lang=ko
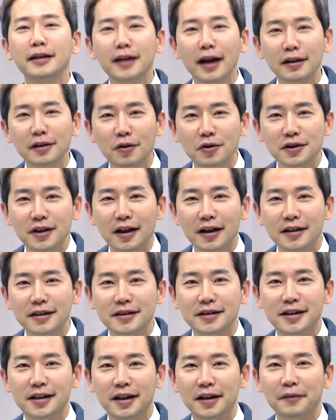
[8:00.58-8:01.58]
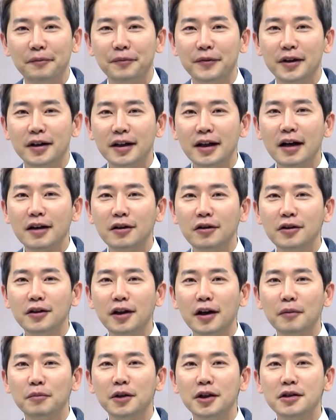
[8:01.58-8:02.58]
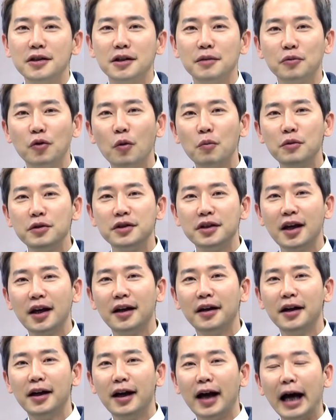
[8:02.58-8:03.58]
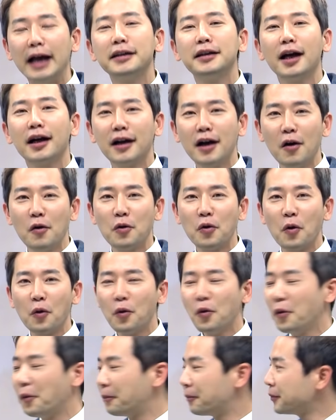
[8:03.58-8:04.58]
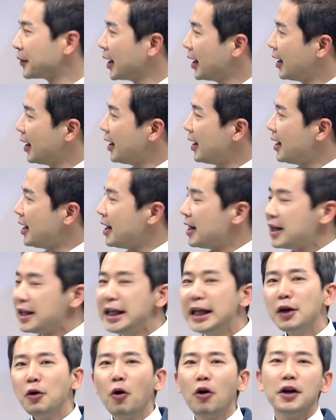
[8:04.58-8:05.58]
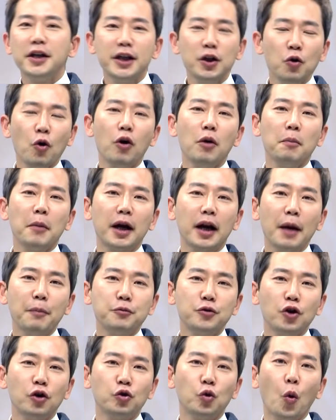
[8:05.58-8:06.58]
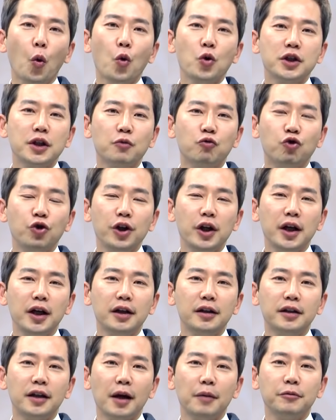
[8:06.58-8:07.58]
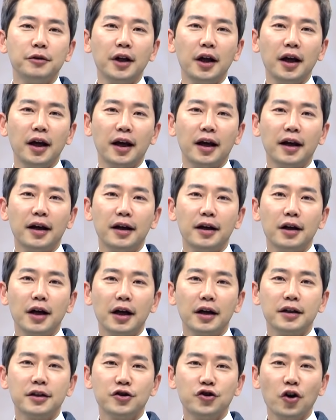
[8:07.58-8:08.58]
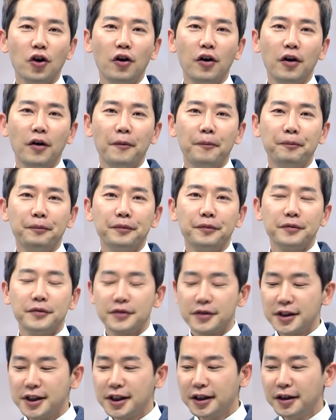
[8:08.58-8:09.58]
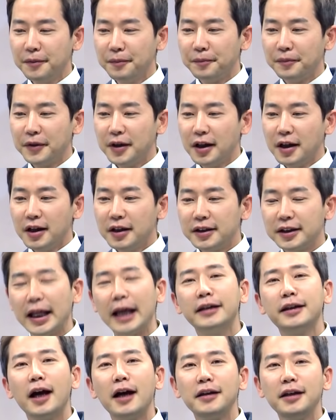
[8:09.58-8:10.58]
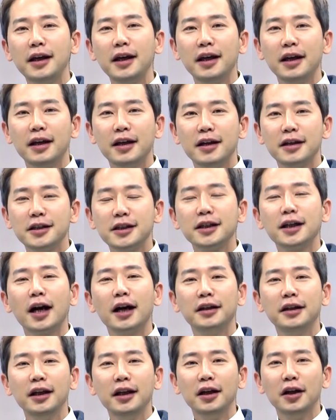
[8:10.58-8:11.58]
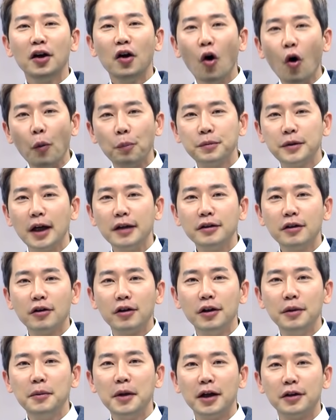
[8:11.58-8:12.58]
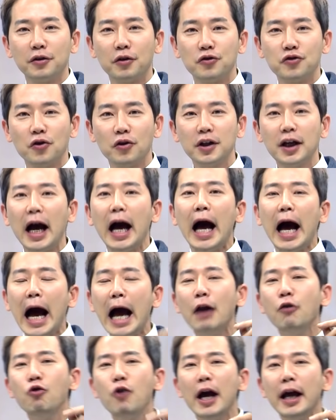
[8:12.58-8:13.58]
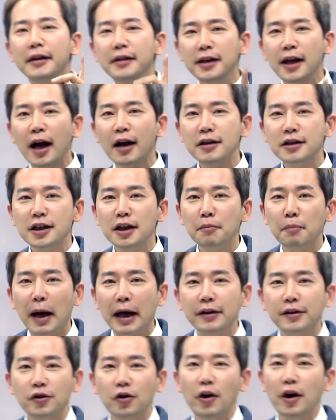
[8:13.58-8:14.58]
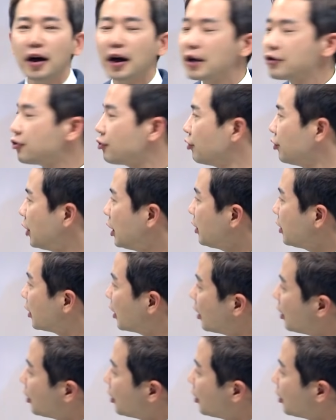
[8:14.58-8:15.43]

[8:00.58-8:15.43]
했다는 거잖아. 그치? 그러니까 그런 사람들은 지금 너무 이제 안타까운 거고 1월, 2월만 합쳐도 59일이기 때문에 그죠? 지금 대단히 시간이 없다는 걸 의미하는 거죠. 그러니까 하루에 한 강씩 마스터해가지고는